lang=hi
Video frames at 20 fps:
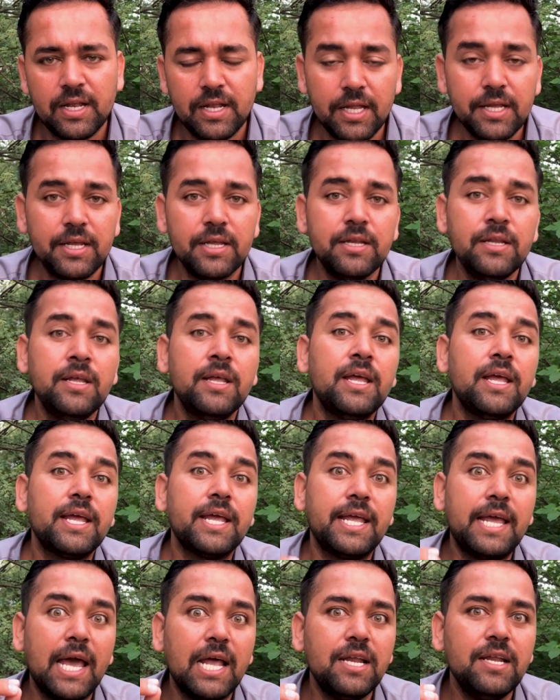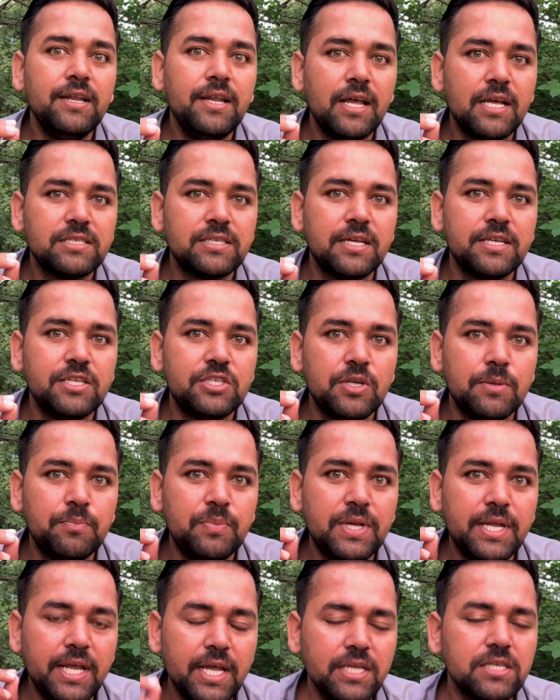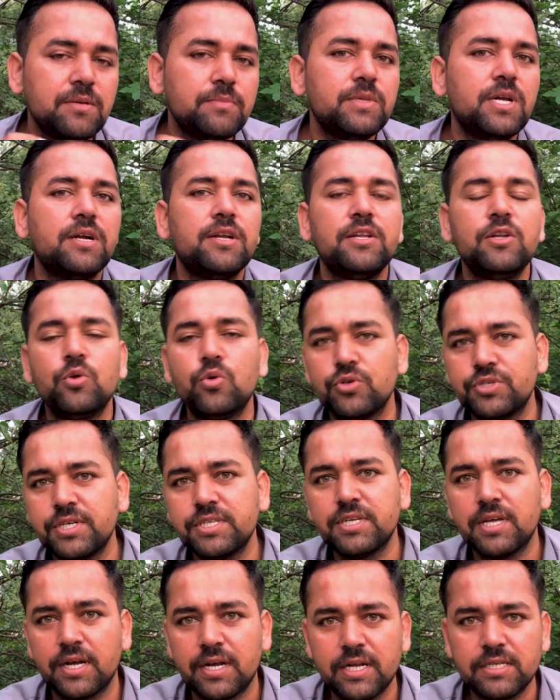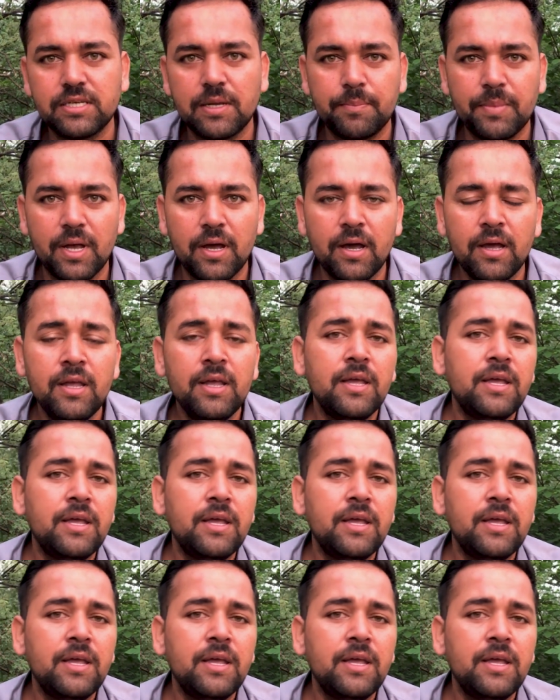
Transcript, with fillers: लेकिन गैलन असेंगी सिंपली एह् समझाने की कोशिश करना सा प्या